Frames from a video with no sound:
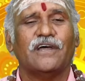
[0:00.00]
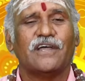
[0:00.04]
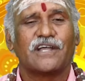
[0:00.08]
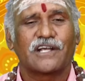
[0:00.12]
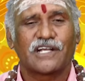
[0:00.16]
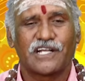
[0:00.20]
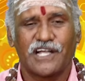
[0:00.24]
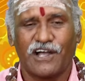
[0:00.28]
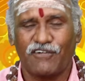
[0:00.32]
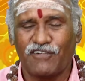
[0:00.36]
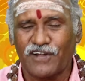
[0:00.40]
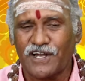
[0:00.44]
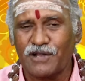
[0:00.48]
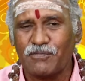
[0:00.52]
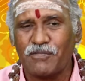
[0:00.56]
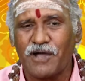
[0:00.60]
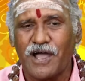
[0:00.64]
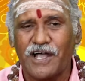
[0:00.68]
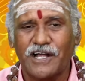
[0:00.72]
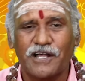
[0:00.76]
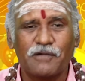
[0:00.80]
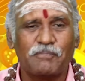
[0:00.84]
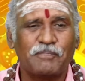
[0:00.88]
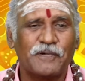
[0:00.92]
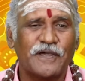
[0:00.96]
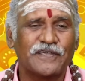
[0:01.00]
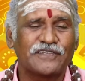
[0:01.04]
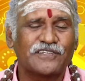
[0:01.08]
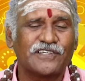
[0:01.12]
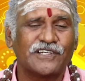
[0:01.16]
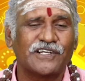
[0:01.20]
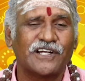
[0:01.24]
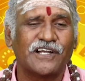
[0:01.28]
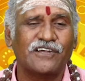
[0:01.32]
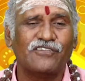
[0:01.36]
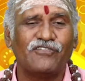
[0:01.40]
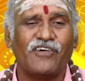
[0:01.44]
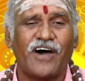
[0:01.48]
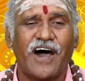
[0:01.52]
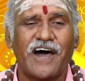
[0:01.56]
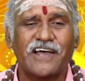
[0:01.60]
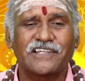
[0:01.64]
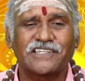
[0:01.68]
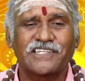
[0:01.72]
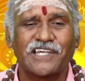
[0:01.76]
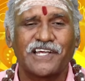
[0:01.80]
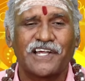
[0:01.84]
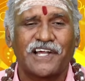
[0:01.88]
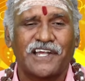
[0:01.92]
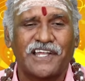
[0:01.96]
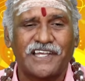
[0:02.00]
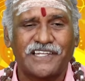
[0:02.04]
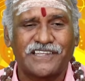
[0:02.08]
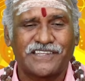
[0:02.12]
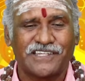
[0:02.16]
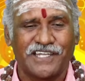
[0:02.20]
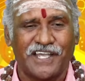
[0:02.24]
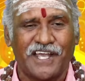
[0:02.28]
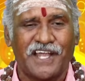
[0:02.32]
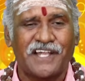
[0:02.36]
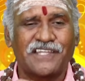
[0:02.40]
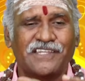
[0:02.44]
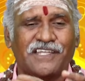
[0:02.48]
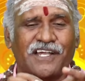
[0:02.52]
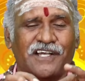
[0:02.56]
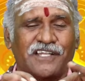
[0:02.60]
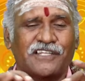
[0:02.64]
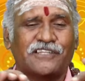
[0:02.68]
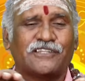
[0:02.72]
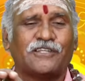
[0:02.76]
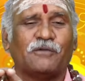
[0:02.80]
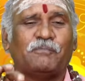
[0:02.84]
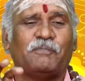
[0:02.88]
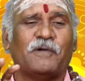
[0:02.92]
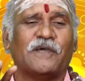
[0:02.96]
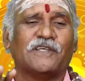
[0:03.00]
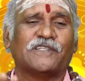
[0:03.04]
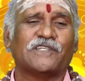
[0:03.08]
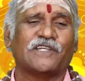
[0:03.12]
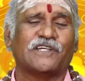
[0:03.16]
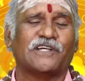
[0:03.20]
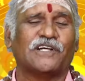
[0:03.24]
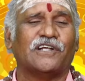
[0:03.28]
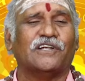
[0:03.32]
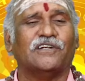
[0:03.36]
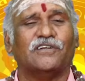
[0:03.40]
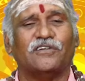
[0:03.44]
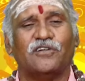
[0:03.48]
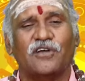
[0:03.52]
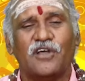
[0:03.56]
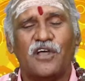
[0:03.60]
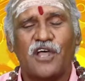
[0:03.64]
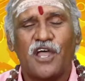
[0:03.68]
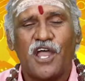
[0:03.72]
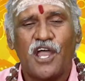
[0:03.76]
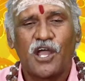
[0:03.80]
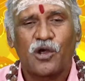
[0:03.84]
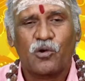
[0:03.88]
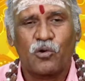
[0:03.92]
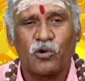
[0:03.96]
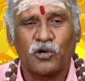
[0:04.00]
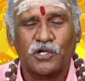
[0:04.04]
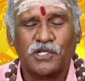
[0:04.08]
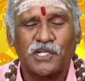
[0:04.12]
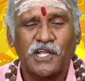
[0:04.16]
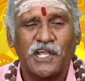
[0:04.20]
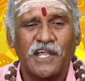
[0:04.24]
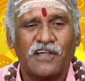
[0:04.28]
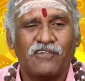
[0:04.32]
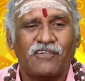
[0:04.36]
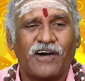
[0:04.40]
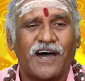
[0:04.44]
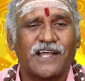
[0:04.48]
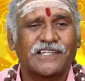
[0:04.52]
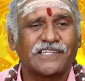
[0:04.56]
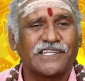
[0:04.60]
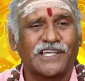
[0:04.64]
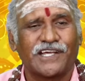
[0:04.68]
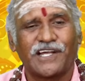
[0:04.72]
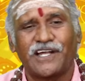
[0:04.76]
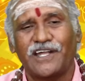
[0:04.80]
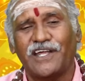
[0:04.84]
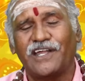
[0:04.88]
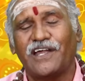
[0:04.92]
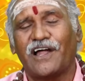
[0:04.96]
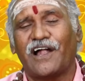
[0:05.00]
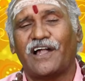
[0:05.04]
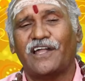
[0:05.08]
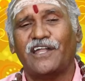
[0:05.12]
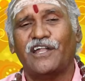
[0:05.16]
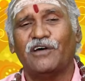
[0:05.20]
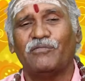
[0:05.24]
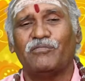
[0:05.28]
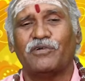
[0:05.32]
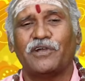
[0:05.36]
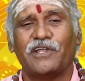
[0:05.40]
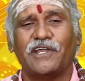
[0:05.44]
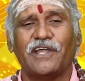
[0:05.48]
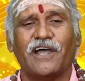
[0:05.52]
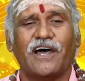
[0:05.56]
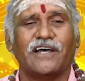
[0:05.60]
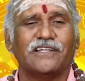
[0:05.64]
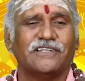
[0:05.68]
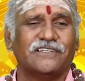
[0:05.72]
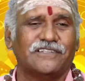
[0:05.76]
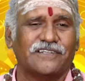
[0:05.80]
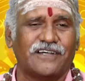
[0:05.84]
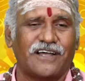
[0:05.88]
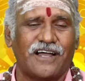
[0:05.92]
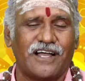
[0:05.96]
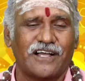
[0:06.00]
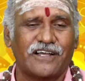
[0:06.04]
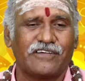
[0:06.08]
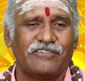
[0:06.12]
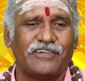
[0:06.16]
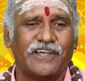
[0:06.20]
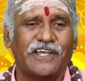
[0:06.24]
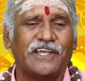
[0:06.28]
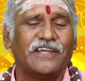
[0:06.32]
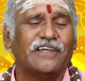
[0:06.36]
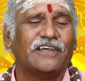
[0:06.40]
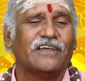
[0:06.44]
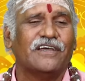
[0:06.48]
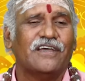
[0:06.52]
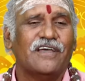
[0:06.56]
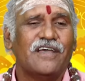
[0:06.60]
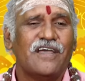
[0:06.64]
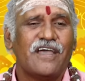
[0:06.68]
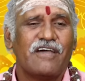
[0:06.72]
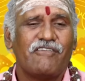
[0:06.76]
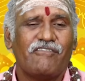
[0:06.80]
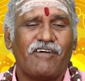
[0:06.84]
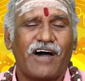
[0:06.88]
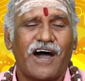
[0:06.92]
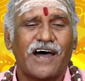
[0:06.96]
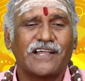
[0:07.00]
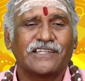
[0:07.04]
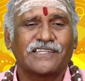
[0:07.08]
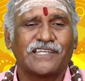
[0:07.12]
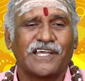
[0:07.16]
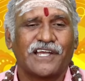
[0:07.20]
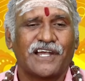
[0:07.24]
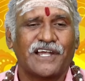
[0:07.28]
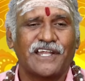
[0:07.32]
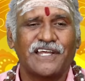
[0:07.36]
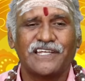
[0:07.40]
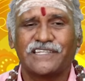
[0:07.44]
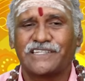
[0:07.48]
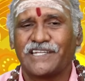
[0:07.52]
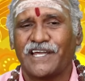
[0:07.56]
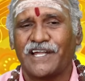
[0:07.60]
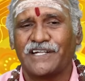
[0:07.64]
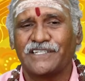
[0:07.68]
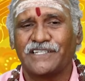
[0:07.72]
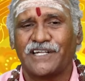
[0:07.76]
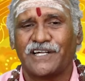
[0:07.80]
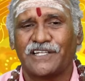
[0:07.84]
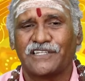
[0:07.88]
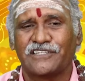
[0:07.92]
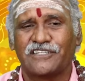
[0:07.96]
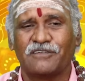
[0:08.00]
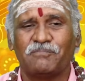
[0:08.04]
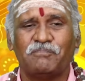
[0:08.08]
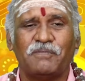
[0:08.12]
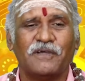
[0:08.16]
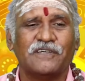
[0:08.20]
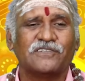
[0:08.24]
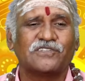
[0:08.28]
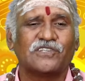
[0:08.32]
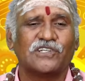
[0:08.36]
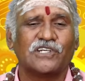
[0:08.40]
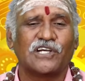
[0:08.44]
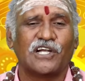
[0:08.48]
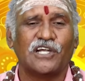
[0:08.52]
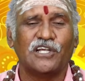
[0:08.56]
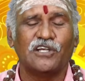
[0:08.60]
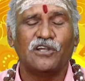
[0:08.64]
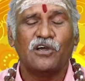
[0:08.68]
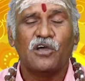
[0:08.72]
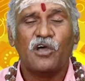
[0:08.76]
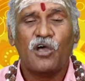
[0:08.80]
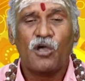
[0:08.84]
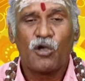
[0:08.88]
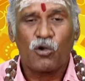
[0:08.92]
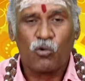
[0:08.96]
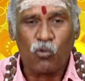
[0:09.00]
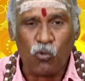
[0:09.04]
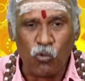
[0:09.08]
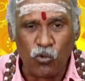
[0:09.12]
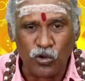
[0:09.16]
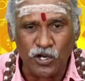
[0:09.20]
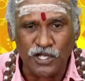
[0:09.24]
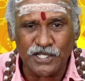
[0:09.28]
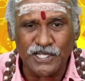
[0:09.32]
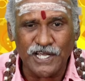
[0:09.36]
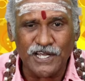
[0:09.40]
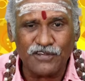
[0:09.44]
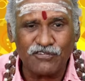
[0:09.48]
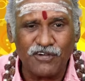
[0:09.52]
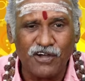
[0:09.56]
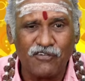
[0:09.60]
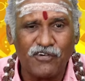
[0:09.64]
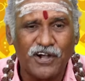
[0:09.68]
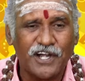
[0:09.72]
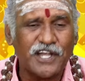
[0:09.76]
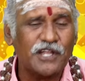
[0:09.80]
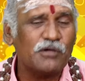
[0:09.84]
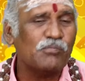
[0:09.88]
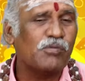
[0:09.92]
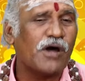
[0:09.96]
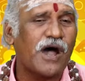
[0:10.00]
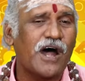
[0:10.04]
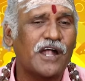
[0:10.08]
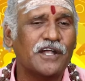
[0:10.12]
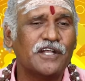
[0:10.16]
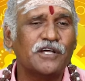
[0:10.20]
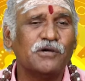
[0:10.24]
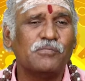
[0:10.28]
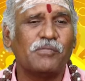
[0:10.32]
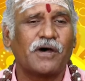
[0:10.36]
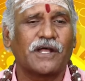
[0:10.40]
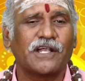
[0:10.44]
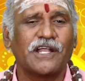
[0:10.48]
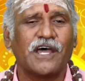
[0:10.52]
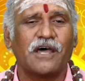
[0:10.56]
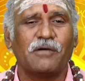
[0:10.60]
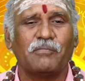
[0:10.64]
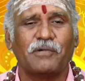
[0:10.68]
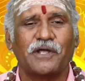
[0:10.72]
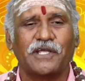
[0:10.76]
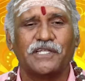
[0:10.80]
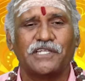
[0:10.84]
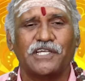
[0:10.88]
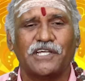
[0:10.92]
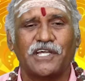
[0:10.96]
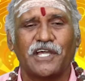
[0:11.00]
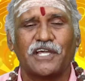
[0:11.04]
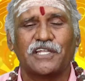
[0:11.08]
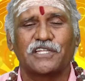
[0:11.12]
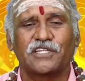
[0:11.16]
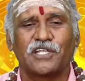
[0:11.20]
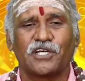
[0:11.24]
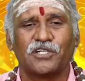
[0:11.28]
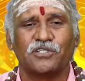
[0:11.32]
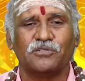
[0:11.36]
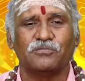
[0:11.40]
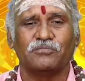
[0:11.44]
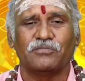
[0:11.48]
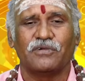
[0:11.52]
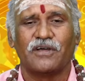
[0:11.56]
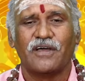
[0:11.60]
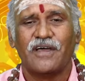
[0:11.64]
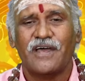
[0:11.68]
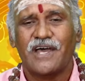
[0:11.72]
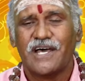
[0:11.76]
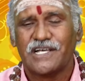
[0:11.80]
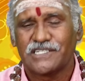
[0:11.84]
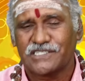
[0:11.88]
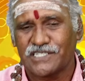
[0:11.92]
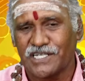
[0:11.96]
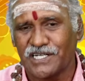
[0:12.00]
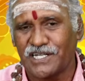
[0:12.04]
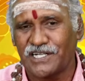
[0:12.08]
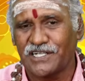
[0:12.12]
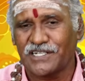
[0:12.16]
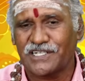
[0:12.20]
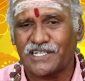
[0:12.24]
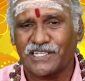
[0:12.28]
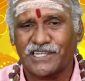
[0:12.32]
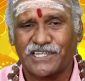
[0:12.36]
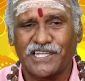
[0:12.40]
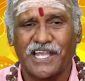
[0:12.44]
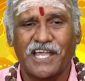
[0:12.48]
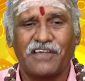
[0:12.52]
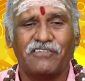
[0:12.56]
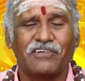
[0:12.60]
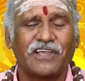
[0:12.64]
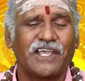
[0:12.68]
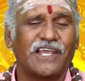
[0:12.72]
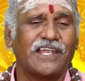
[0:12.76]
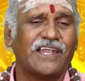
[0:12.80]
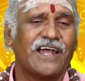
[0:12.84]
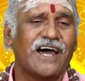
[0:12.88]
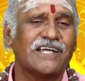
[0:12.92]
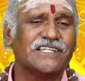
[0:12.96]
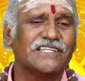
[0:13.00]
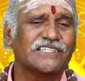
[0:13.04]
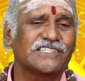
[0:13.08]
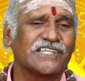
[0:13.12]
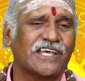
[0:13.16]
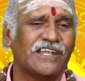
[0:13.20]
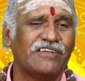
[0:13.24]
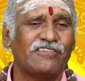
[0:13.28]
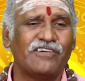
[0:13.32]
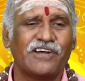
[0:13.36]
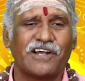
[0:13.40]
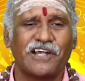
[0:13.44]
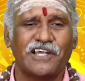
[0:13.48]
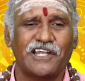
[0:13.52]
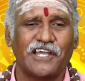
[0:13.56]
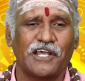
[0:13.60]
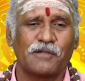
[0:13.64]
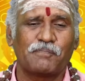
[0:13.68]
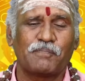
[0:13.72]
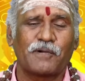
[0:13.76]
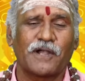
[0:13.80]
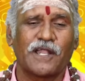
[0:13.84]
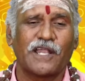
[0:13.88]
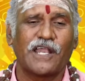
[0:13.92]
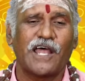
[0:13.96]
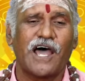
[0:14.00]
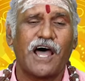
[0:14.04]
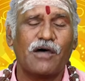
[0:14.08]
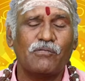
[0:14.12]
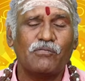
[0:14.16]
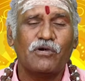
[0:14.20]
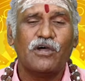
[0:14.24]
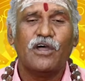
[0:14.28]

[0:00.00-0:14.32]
கவனமாக பேசுங்கள் வார்த்தைகளை தேர்ந்தெடுத்து பேசுங்கள் கொட்டிய வார்த்தைகளை அள்ள முடியாது ஆகவே வார்த்தைகளை தேர்ந்தெடுத்து பேசுங்கள் குலதெய்வ வழிபாடு மன அமைதியை தரும் சிலருக்கு தேவையில்லாத செலவுகள் ஏற்படலாம்